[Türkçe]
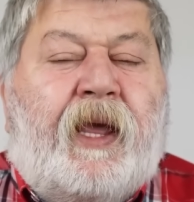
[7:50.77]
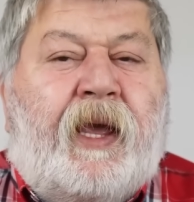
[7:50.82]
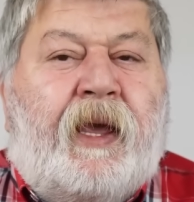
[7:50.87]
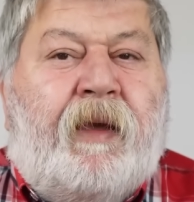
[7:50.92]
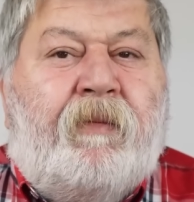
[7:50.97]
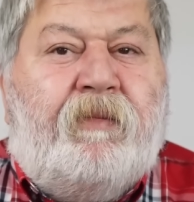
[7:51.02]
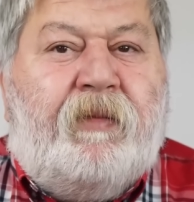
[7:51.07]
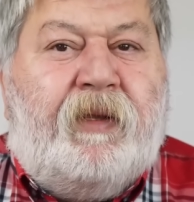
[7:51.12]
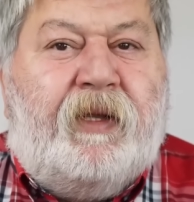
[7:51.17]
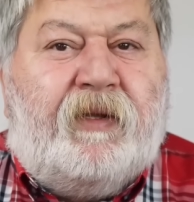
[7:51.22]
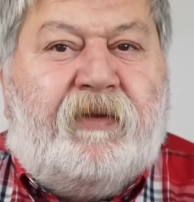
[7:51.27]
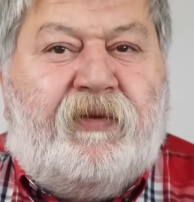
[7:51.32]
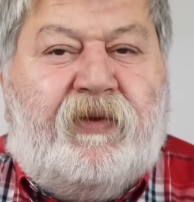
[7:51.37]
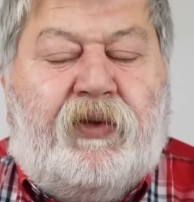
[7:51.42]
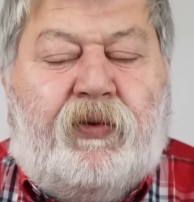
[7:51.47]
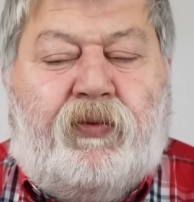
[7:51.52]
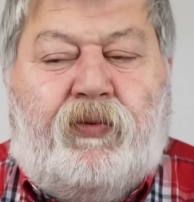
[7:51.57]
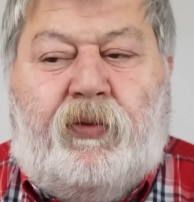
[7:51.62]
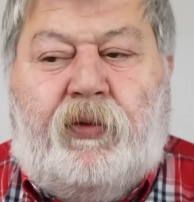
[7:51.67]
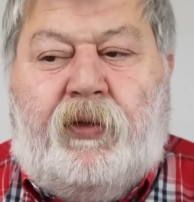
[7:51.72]
emniyeti
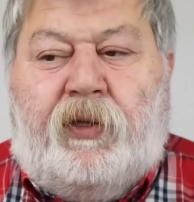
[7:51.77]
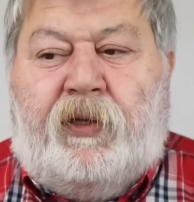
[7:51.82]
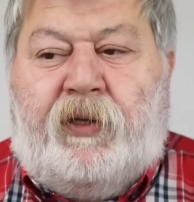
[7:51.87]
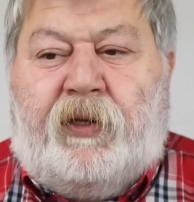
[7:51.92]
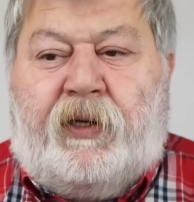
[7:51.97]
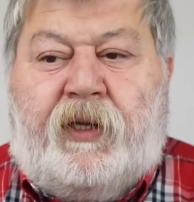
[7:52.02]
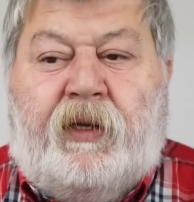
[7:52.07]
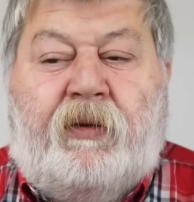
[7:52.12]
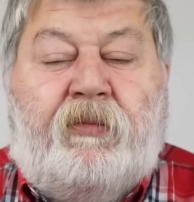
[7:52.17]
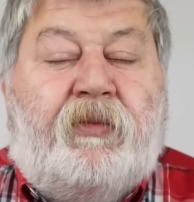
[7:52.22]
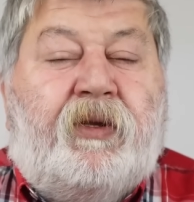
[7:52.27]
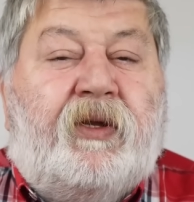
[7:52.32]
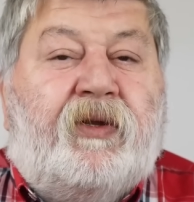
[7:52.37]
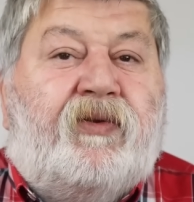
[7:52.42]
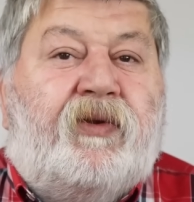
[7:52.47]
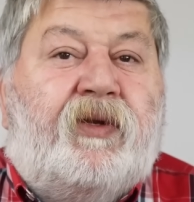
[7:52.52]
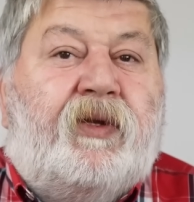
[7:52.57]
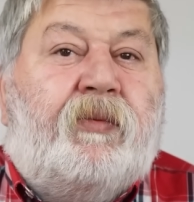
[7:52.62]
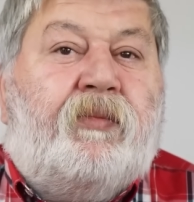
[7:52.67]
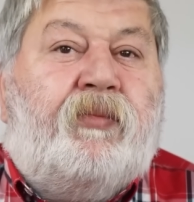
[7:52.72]
de kullanarak,
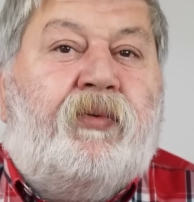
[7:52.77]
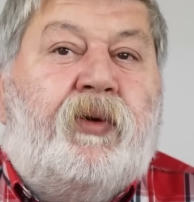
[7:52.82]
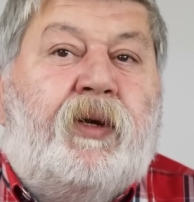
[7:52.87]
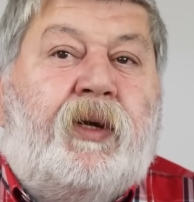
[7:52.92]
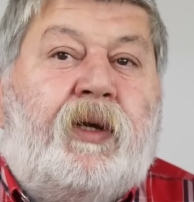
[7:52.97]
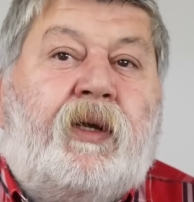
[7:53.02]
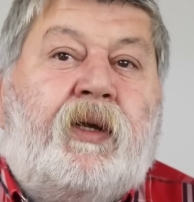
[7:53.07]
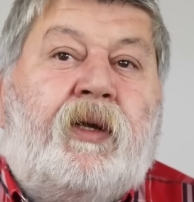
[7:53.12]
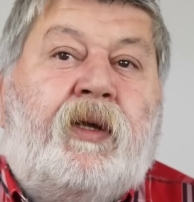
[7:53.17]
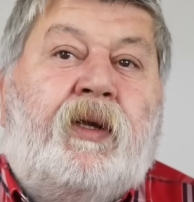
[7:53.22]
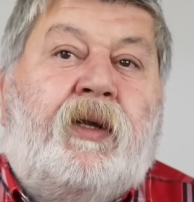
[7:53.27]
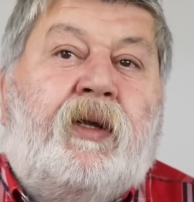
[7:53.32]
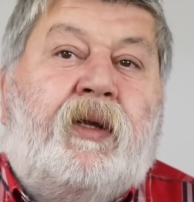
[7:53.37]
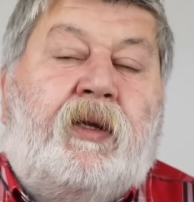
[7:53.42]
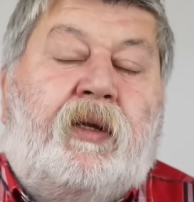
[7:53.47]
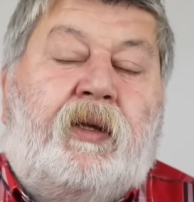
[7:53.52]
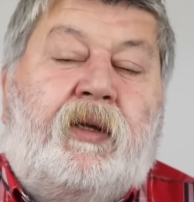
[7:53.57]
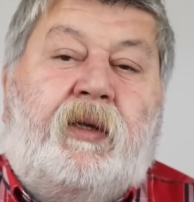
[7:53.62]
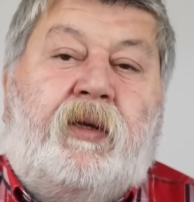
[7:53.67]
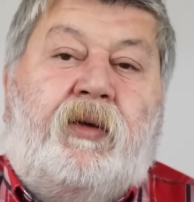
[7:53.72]
emniyetin de buna
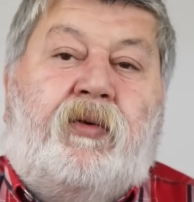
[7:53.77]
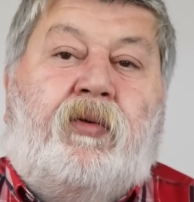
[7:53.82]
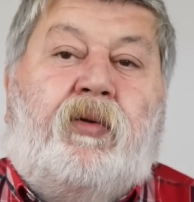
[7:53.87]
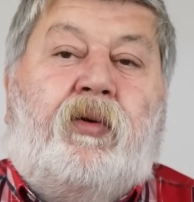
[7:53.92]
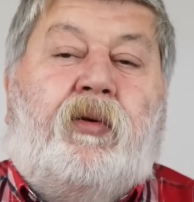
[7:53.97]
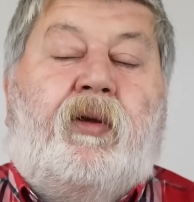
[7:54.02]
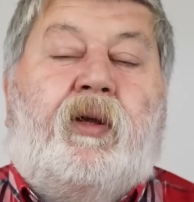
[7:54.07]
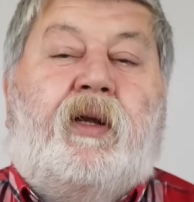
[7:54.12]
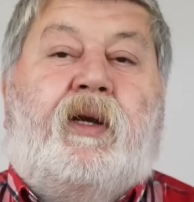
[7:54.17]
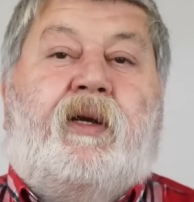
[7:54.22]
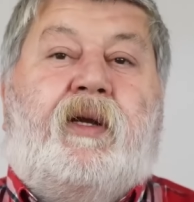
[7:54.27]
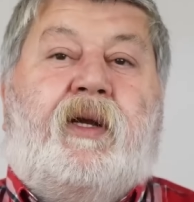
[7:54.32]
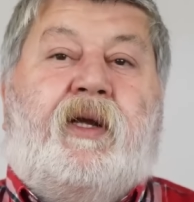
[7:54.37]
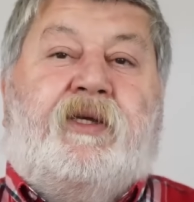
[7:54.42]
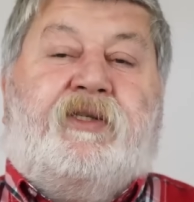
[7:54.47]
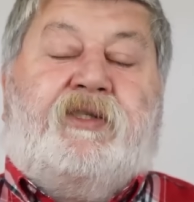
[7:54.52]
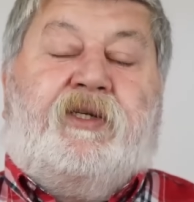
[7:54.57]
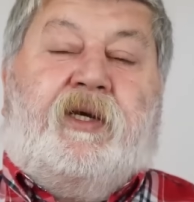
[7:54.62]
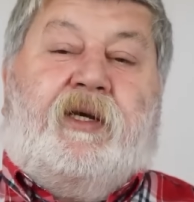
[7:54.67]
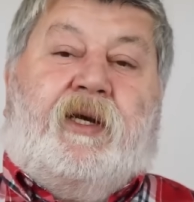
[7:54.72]
e, kollarını
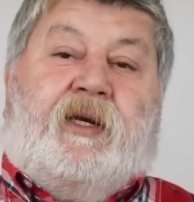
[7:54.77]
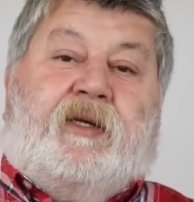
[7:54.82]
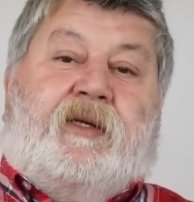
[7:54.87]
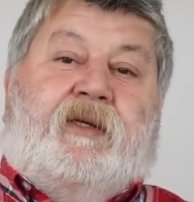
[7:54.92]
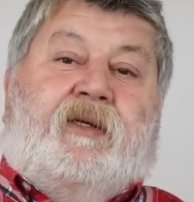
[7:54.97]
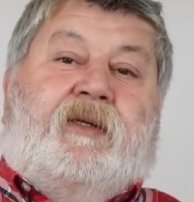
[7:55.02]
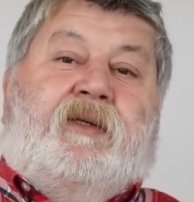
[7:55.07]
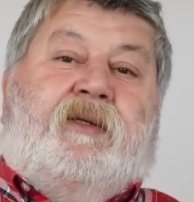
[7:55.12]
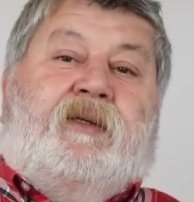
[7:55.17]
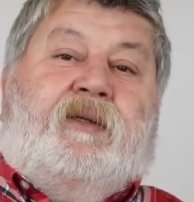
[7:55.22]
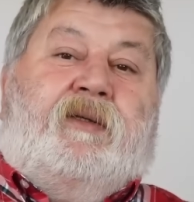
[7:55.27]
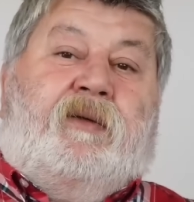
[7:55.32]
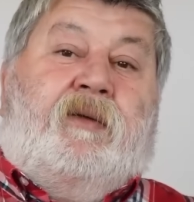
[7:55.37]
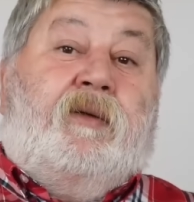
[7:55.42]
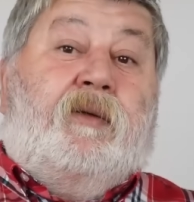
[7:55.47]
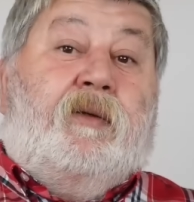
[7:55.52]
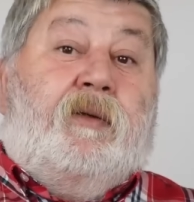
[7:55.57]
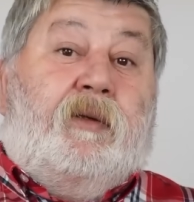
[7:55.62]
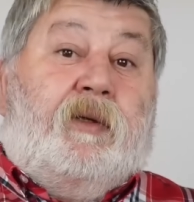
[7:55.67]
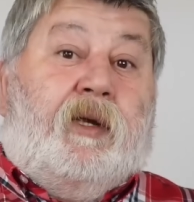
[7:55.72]
açarak e,
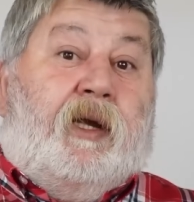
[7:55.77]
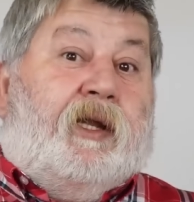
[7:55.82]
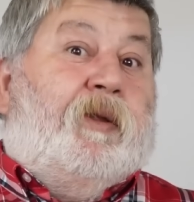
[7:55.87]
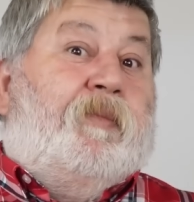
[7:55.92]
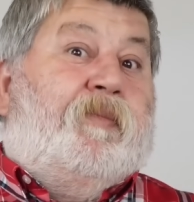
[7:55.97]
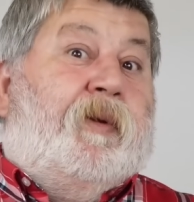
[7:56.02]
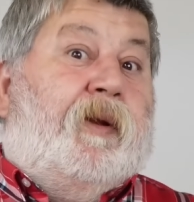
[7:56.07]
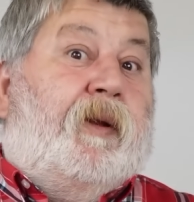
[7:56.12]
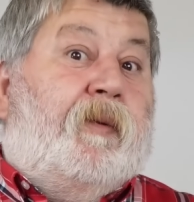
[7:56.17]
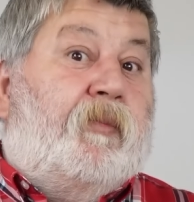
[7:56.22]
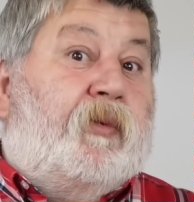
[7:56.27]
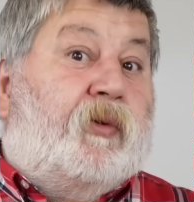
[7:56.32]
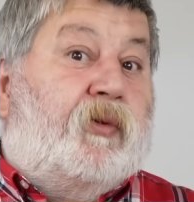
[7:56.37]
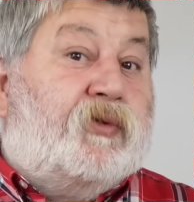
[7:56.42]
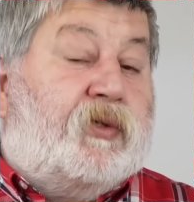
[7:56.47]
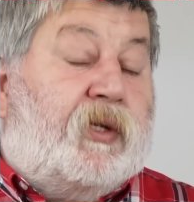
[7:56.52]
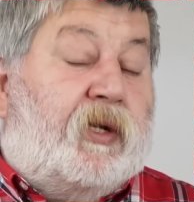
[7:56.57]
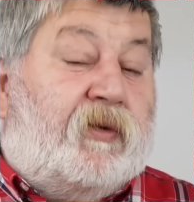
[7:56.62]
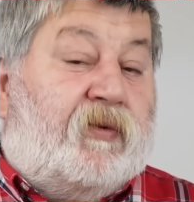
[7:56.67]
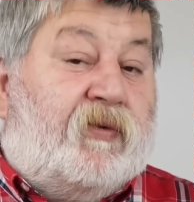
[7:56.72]
o HDP'li mi
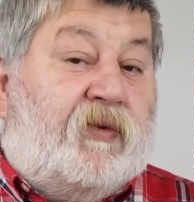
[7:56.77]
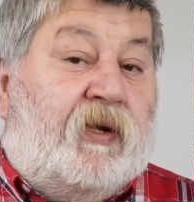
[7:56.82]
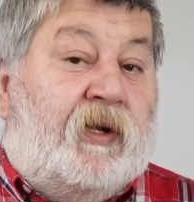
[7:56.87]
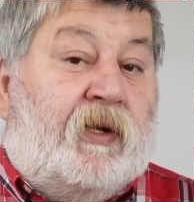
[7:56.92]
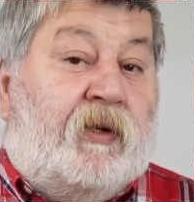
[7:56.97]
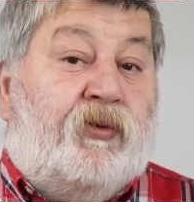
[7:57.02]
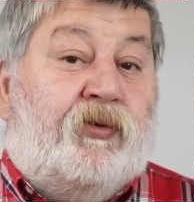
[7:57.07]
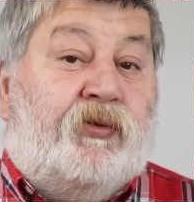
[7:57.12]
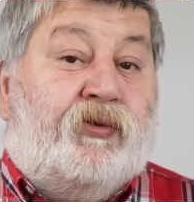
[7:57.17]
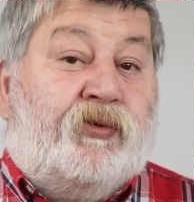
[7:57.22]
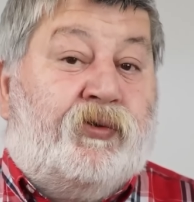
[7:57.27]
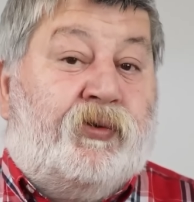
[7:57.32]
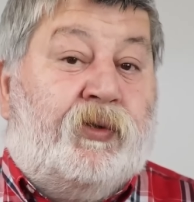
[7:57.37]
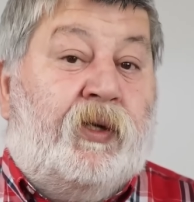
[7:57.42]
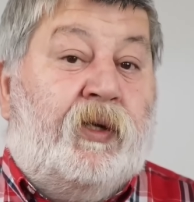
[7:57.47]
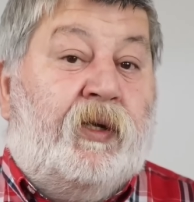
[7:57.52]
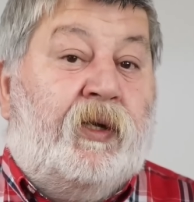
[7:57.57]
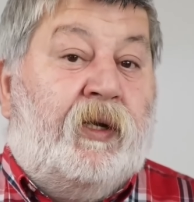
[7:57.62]
gözaltına alıyoruz